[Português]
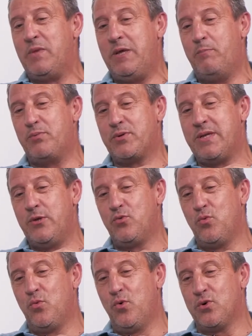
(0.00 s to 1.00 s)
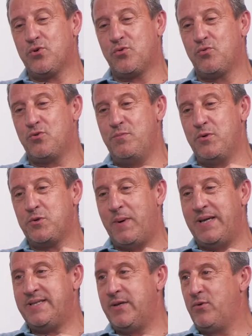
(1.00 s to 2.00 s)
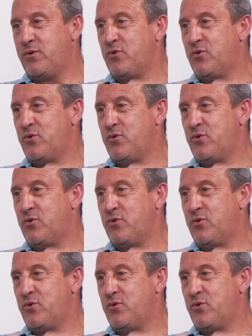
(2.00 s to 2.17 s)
e portanto o gosto dos meus pais era